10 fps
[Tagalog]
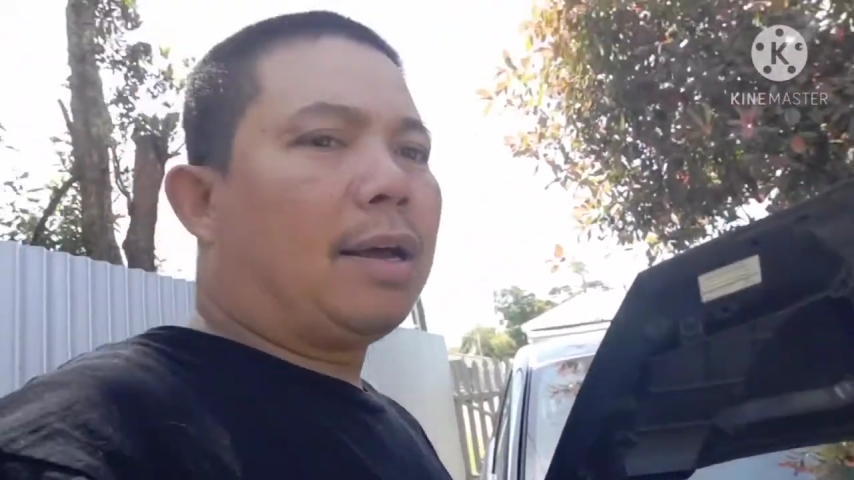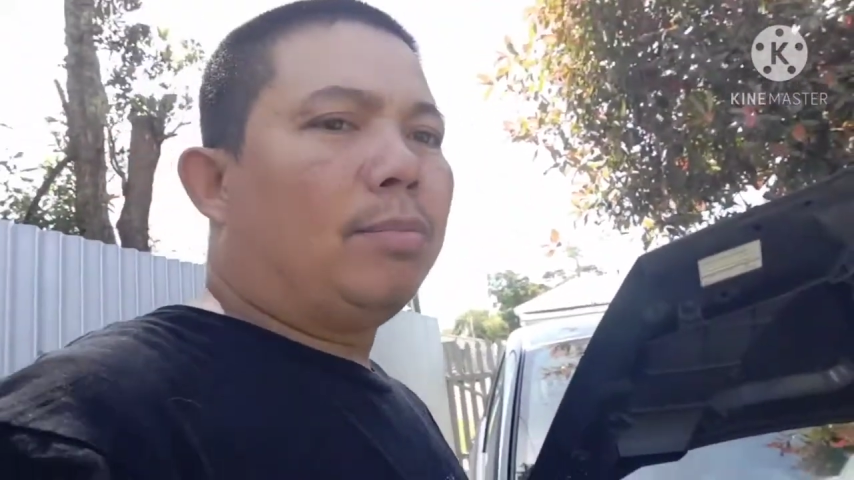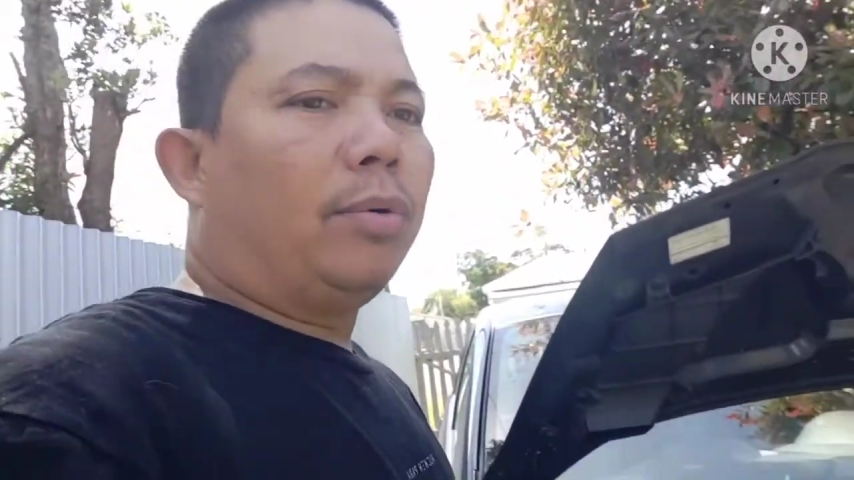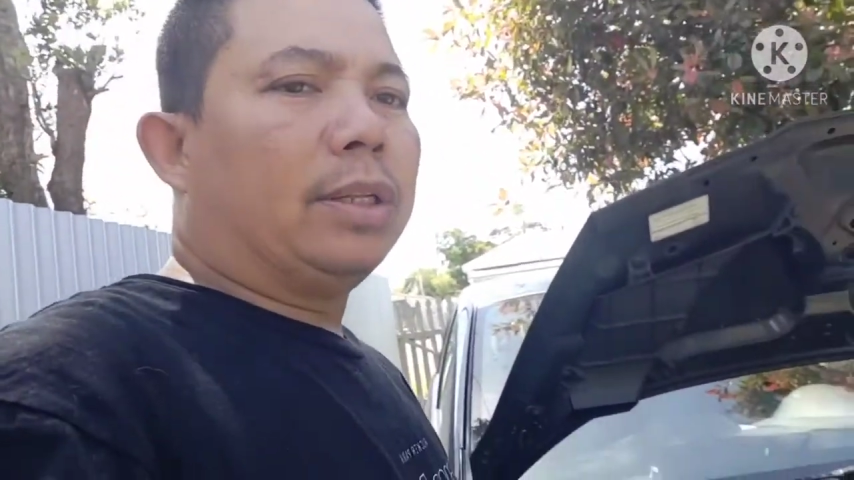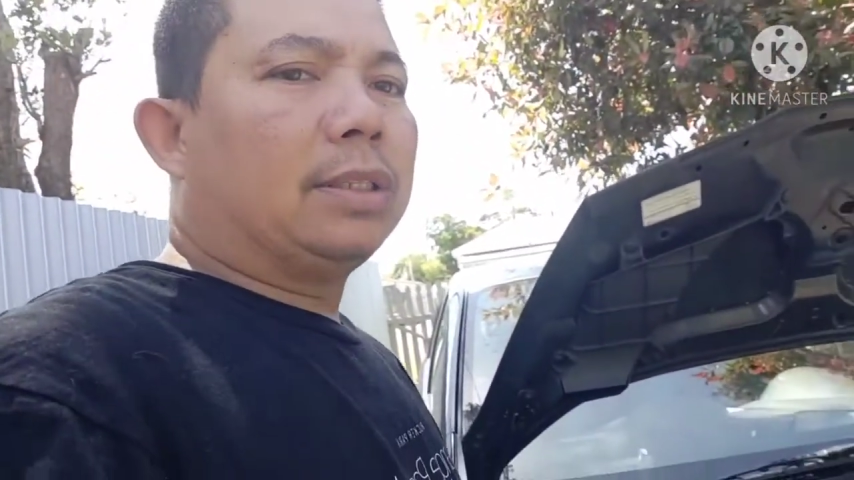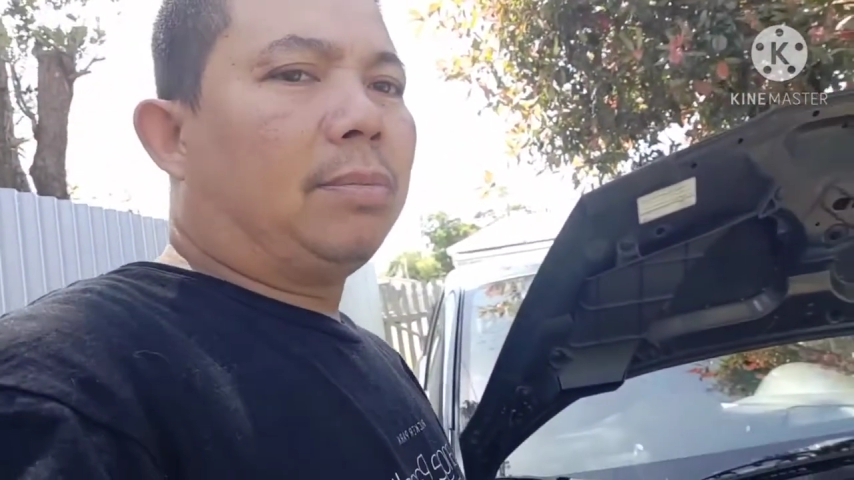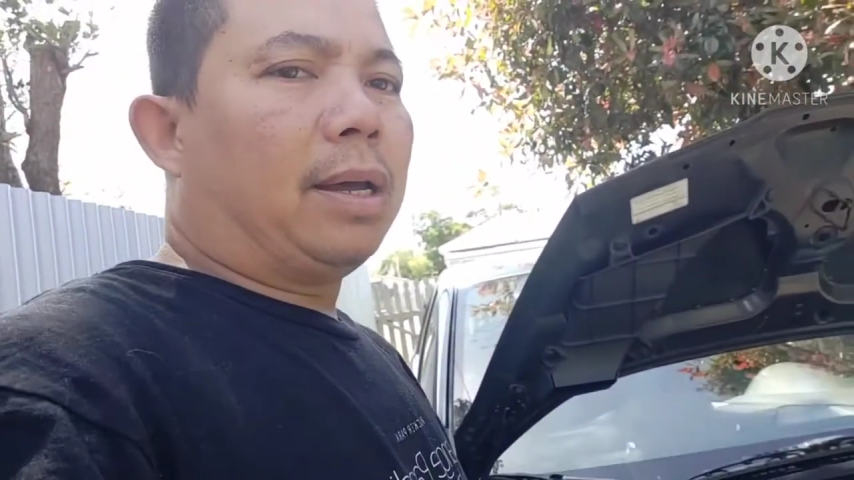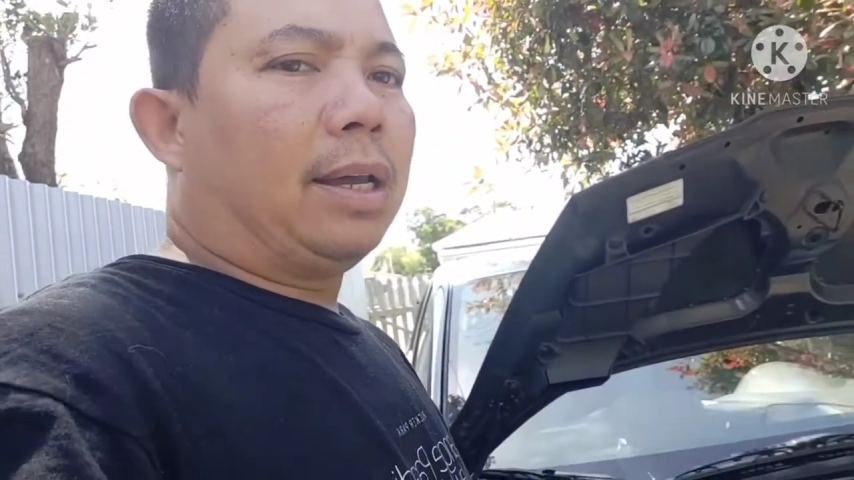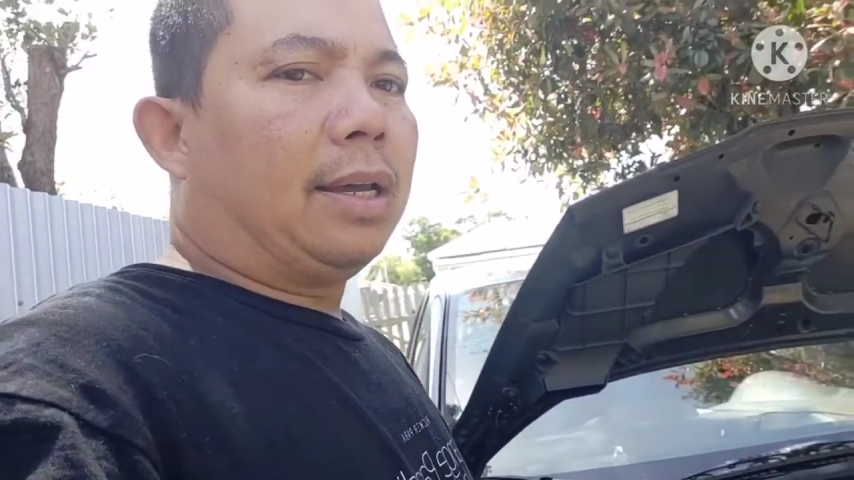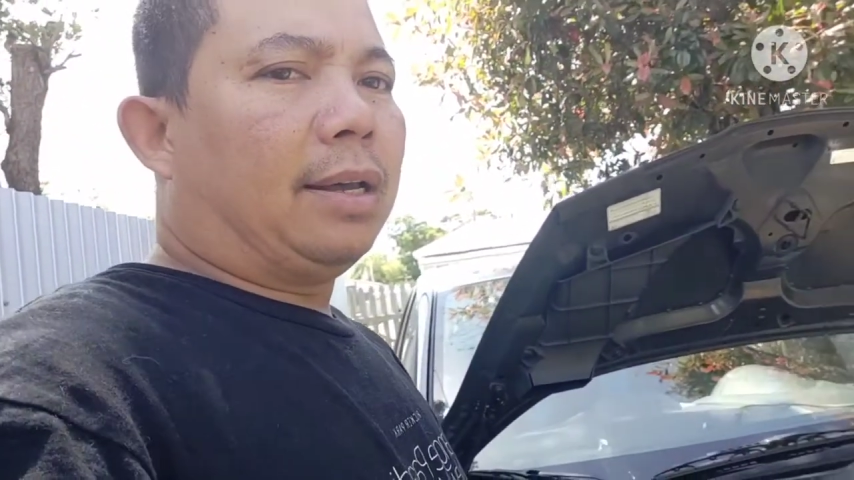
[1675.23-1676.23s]
kabukid sa
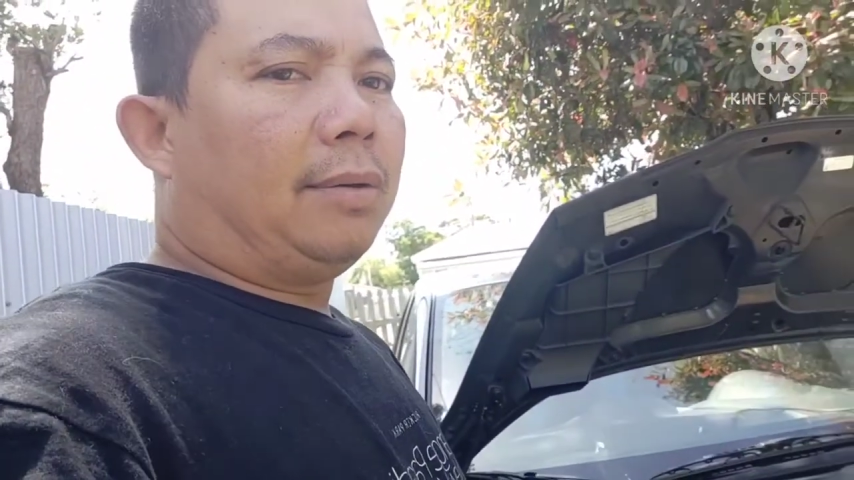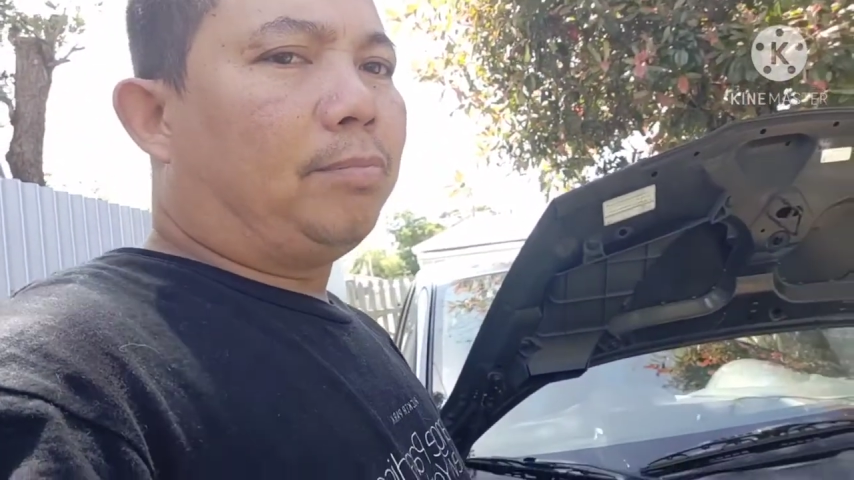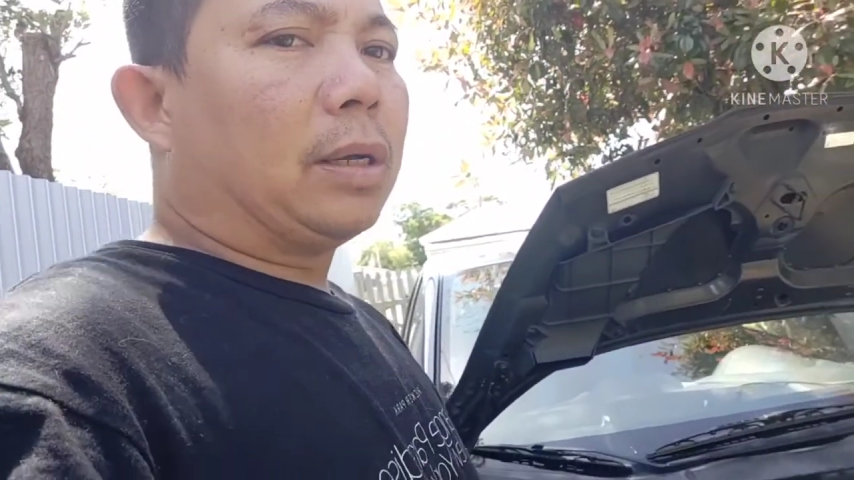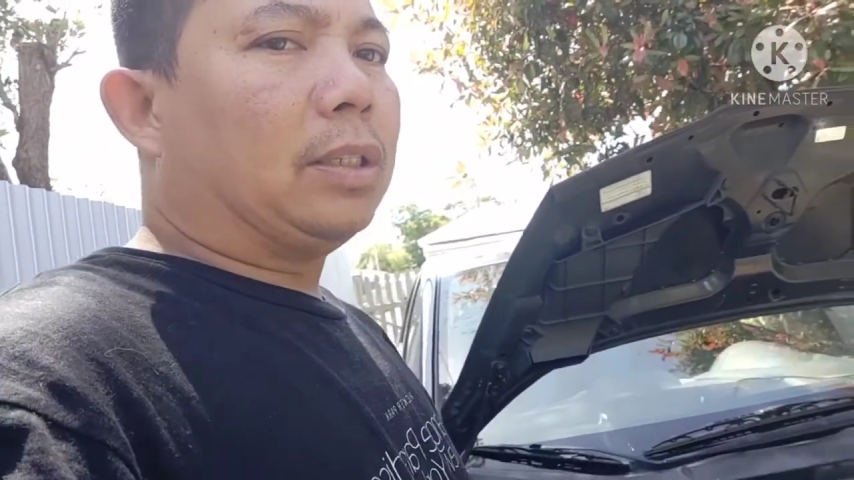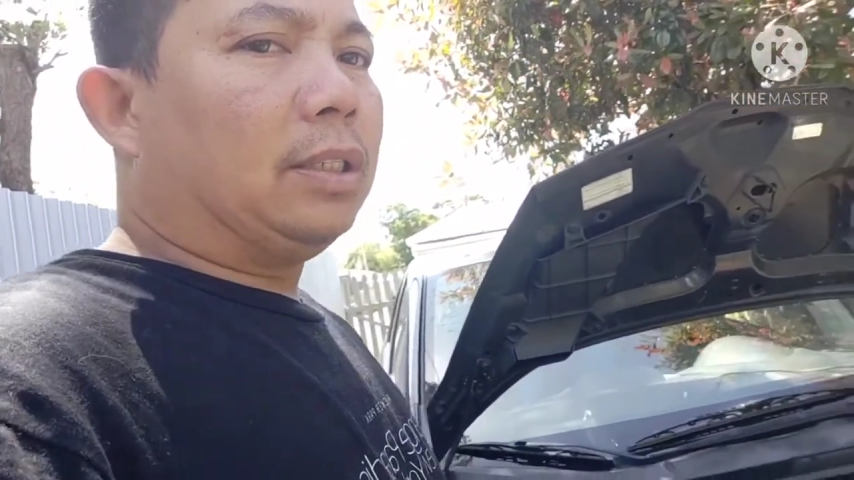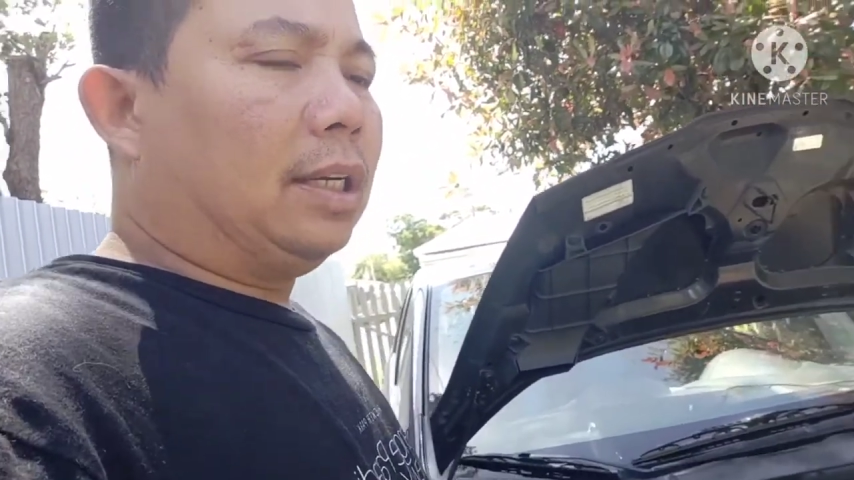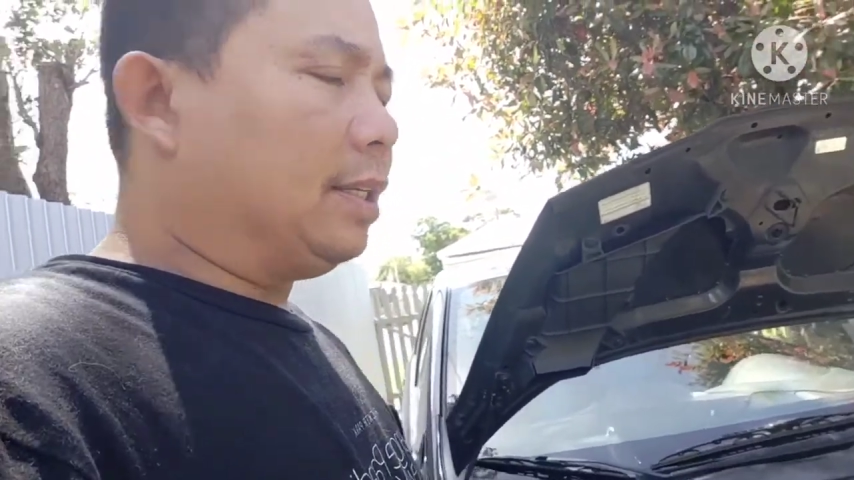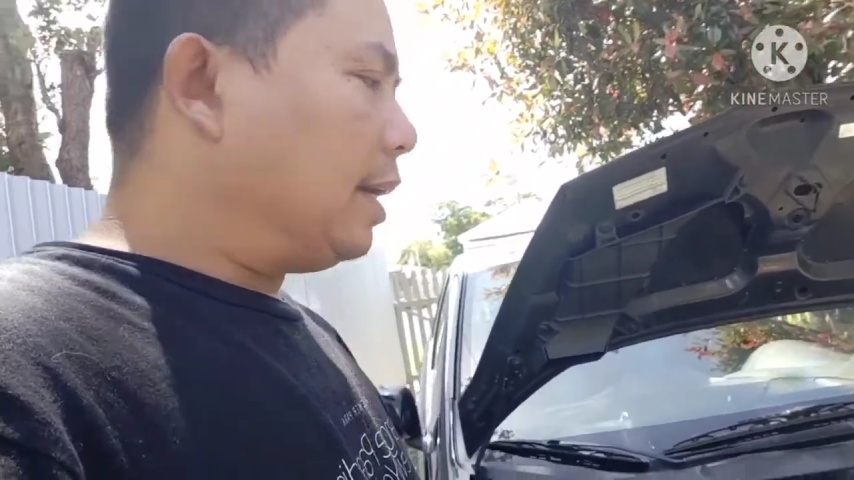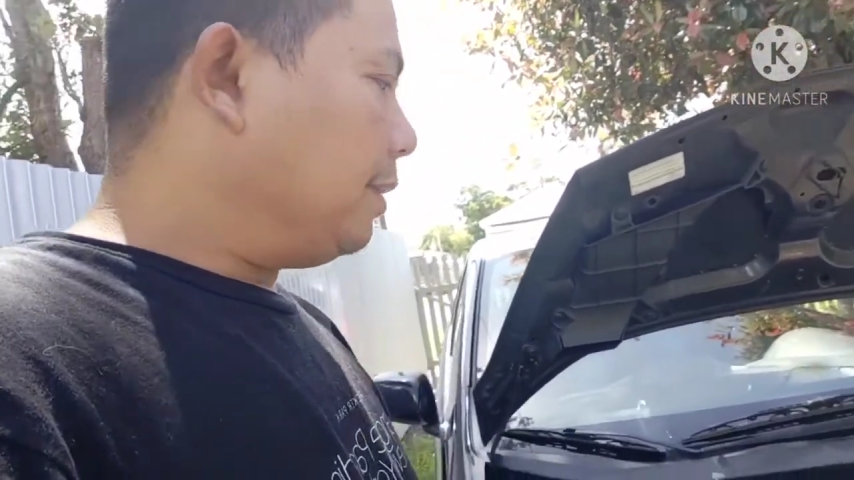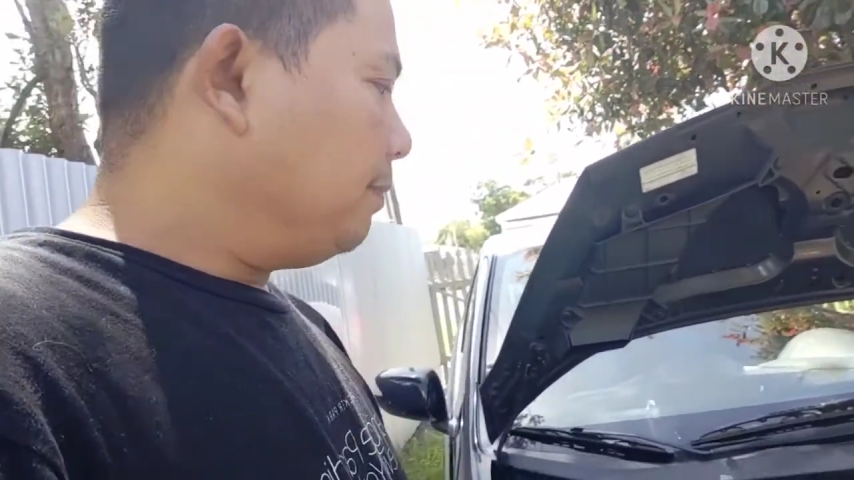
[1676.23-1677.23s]
mga pag-check
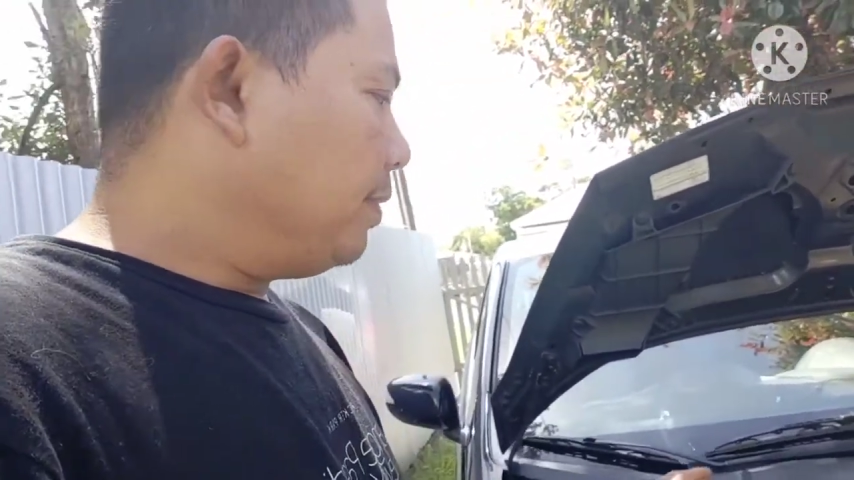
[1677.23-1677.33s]
ng